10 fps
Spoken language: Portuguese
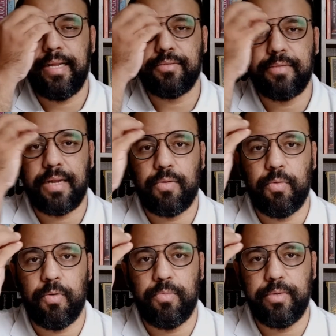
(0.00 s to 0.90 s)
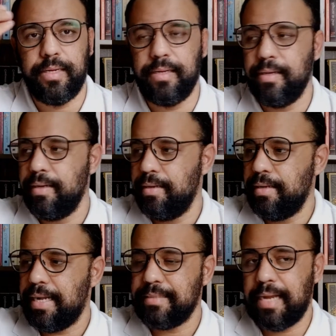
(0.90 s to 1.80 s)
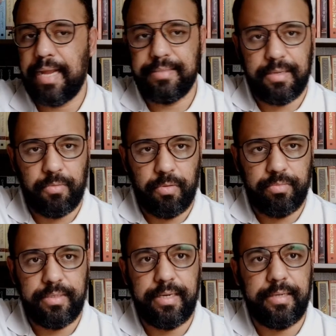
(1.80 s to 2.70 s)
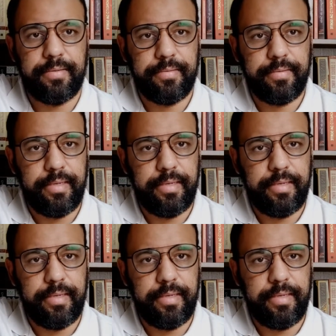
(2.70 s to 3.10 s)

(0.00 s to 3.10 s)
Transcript: dentro da cômoda, atrás da cômoda, né?